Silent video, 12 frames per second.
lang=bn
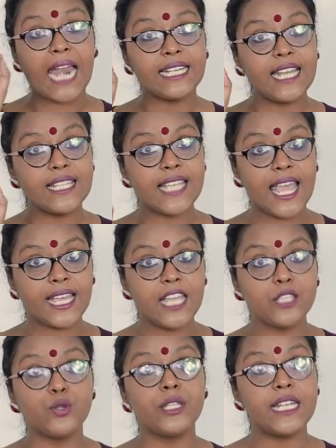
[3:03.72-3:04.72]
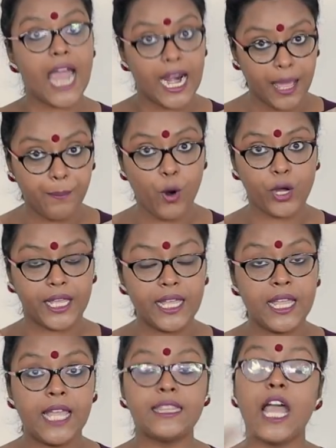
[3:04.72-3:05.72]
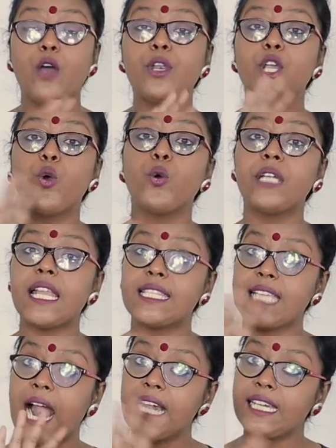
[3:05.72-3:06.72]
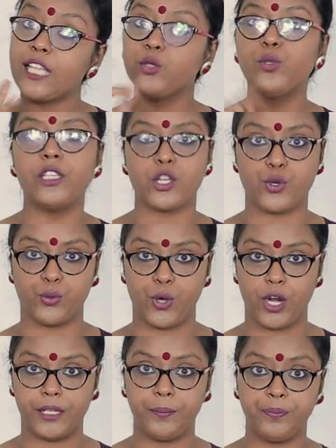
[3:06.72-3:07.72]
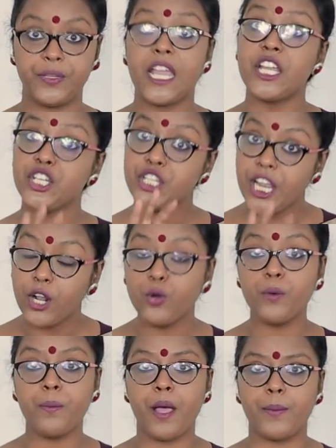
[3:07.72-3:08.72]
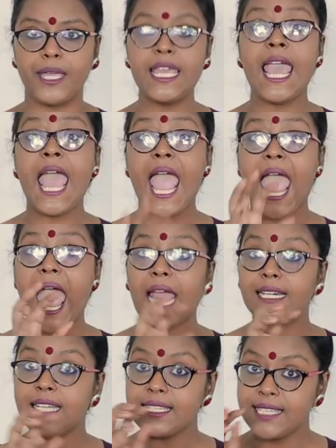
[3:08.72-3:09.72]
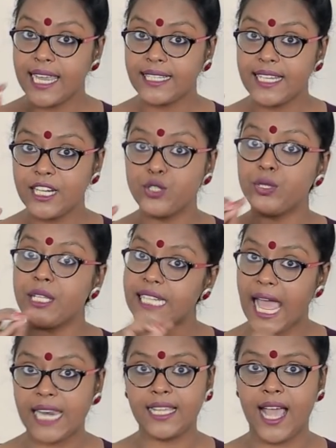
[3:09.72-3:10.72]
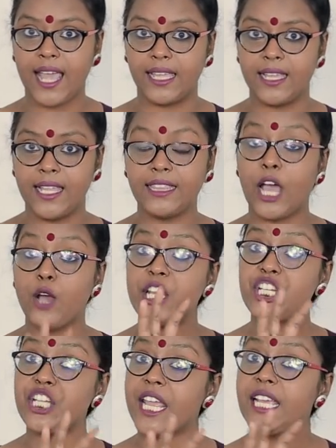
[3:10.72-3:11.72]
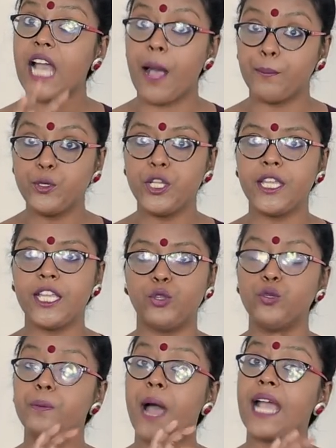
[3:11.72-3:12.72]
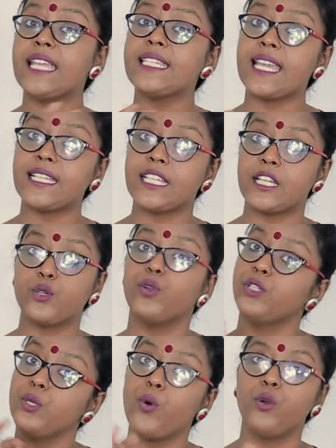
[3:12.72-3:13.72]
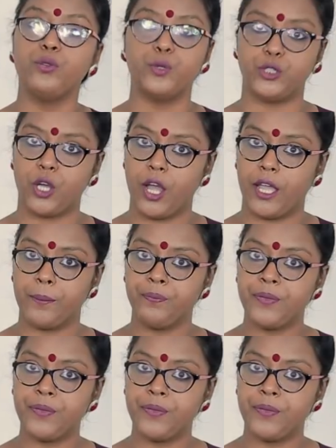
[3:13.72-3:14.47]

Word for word: একটা জায়গায় যদি নাড়া পড়ে তাহলে গোটা জালটা দুলতে শুরু করে সেরকমভাবেই একটা সেক্টর যদি তাল খায় তাহলে সেই কাঁপুনি কিন্তু বাকি সেক্টরগুলোতেও অনুভূত হয়